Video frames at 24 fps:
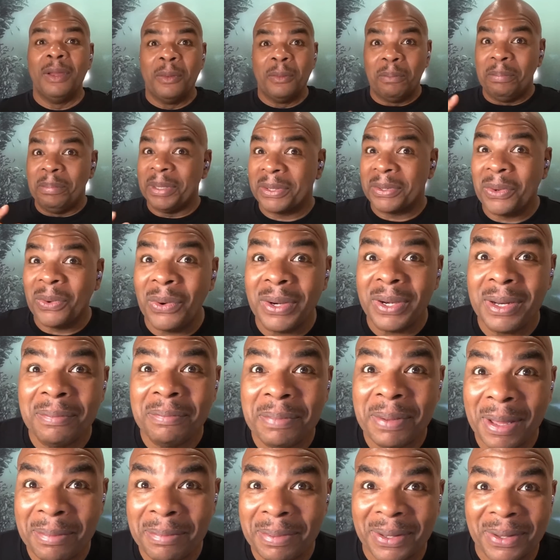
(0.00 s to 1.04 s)
Биткоин
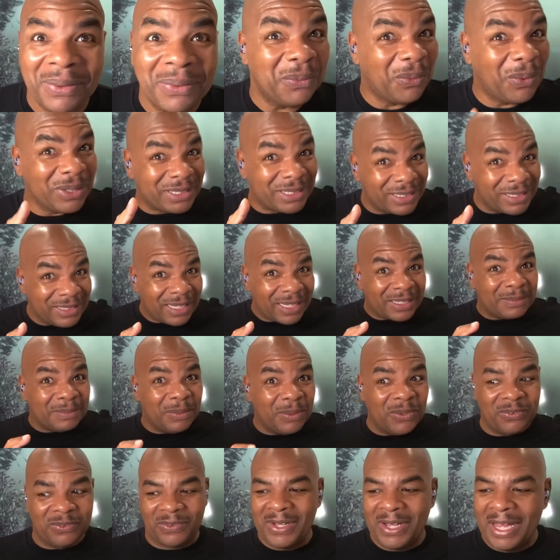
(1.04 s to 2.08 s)
и Пепи, какой
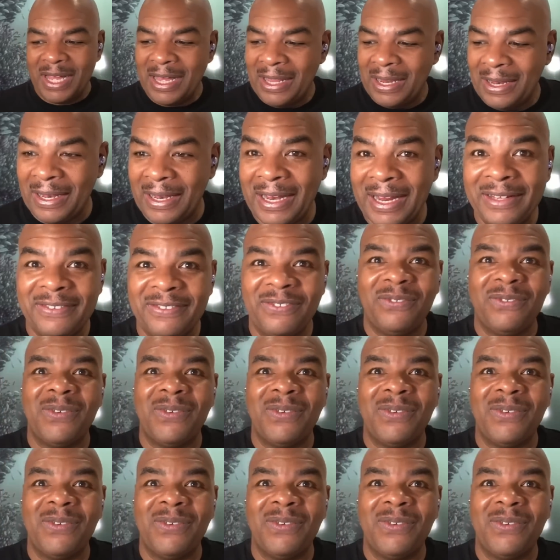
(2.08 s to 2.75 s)
следующий шаг?